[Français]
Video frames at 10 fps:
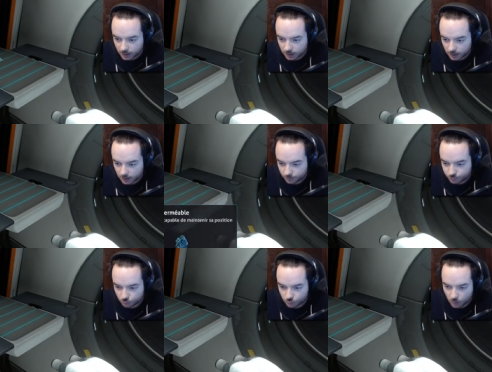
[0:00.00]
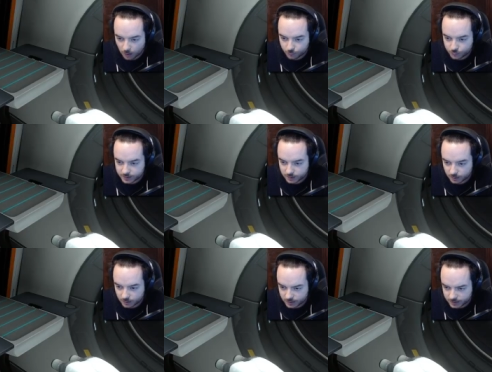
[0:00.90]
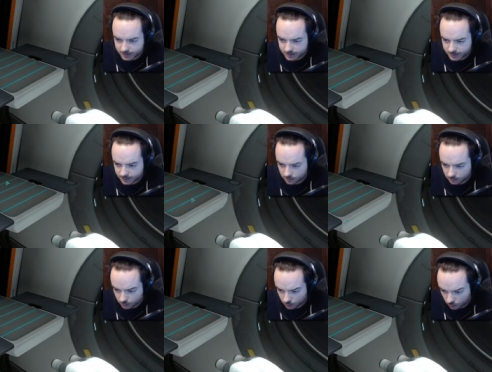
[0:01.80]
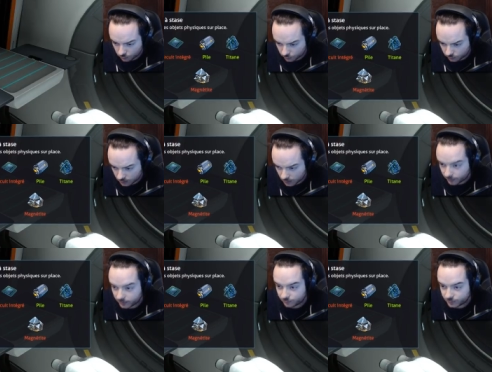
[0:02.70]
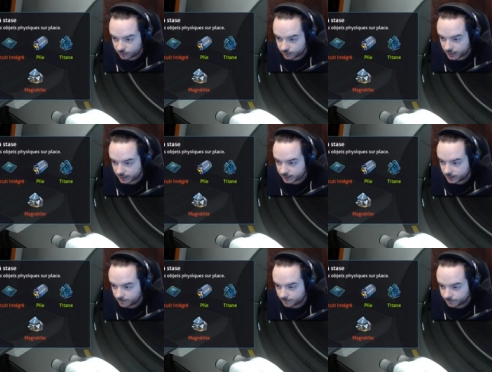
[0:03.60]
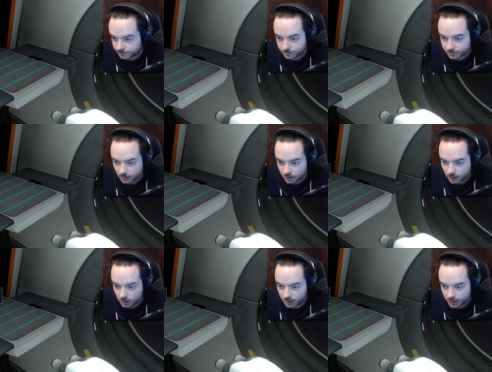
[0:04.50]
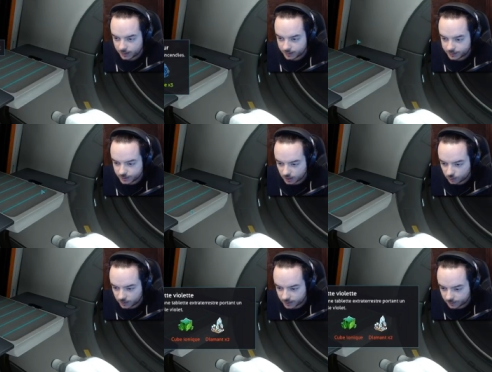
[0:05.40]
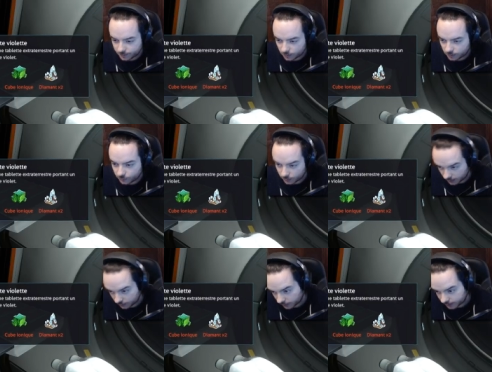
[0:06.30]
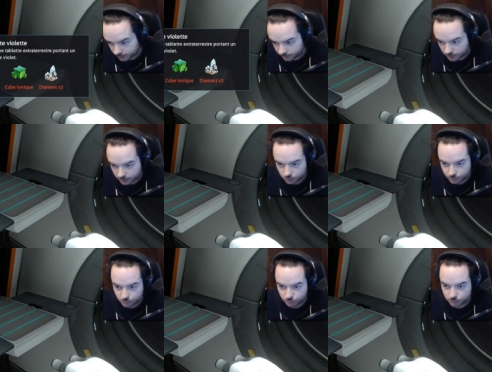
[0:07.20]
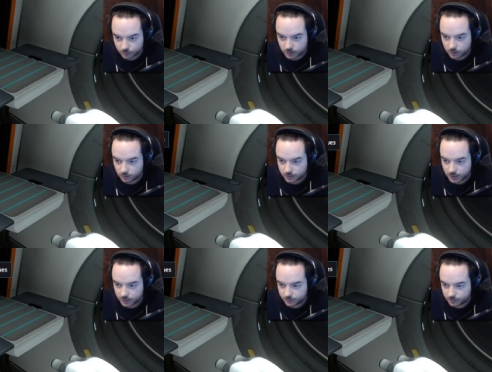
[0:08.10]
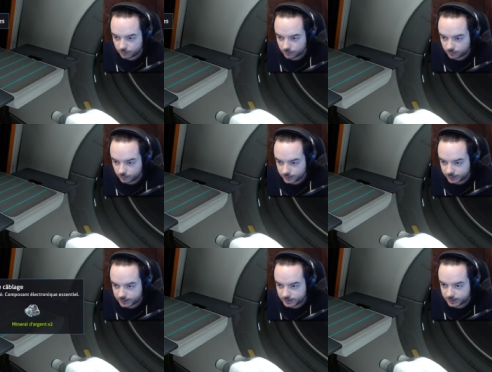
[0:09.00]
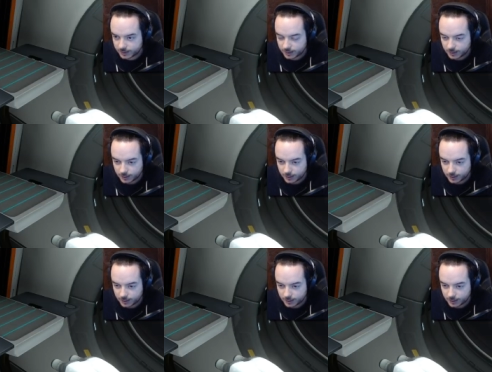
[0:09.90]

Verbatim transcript: Euh, pourquoi Puisque ici... Euh, tiens, j'ai un nouvel outil. Ah bah oui, le fusil de stase. Et ici, j'ai un nouvel équipement. Oui, d'accord, la tablette violette que je peux construire en cas de nécessité.